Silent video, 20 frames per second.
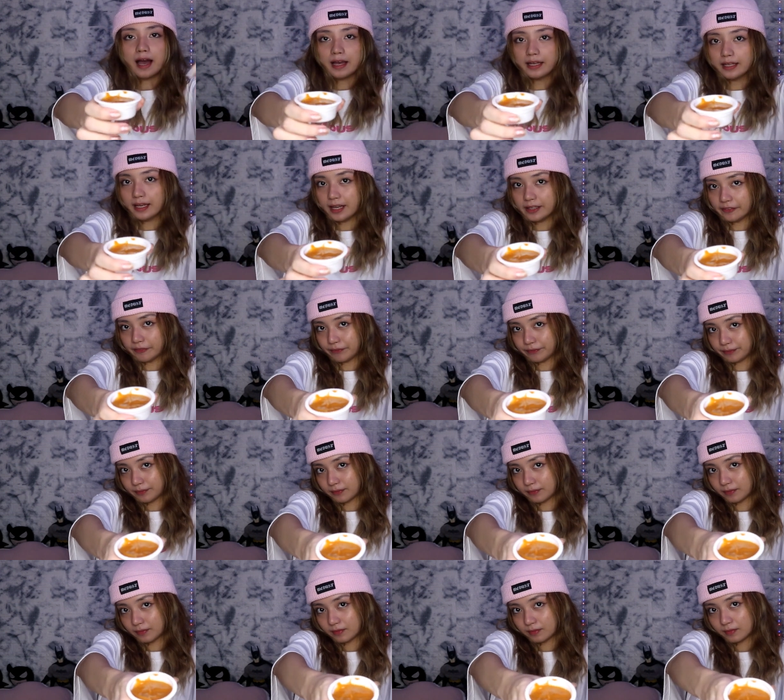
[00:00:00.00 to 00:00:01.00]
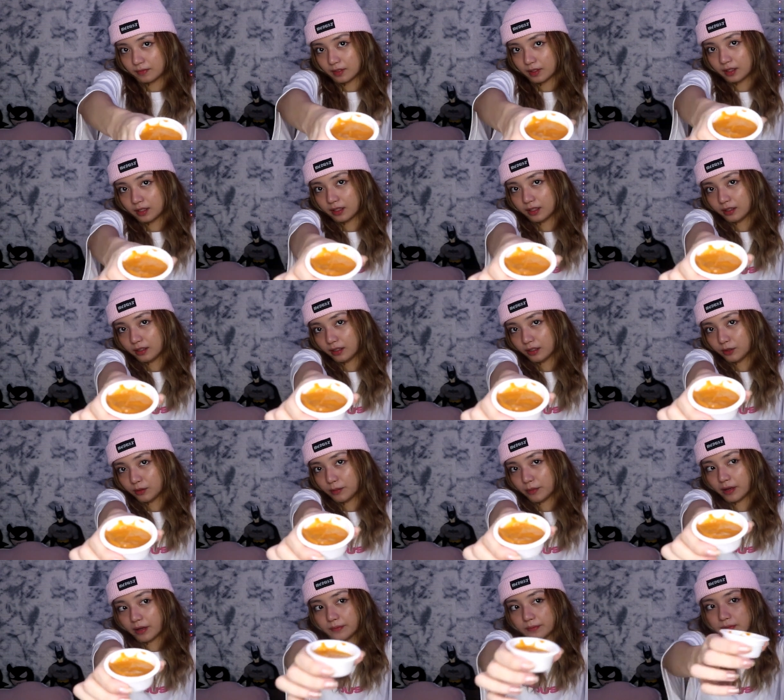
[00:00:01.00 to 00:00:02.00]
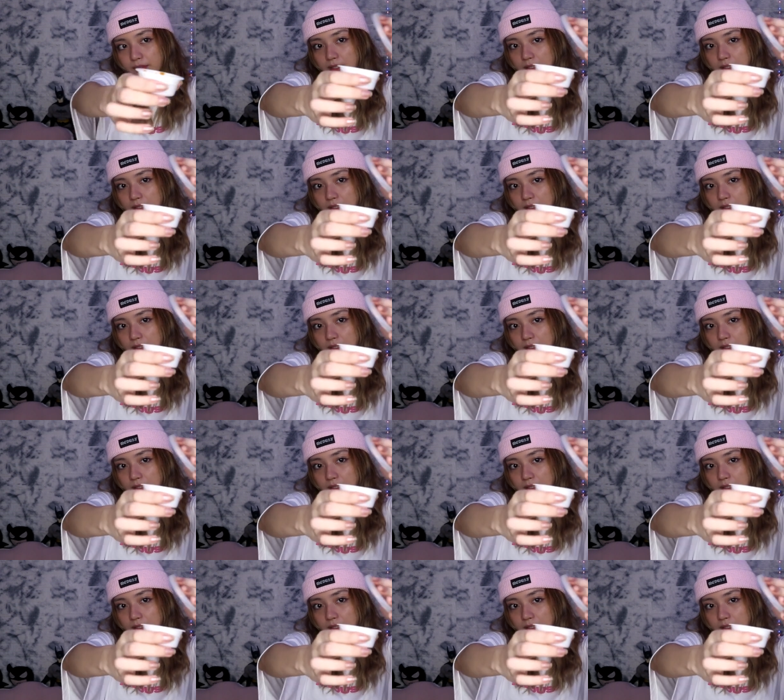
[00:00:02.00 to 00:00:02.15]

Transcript: Ayan. Nakita niyo ba?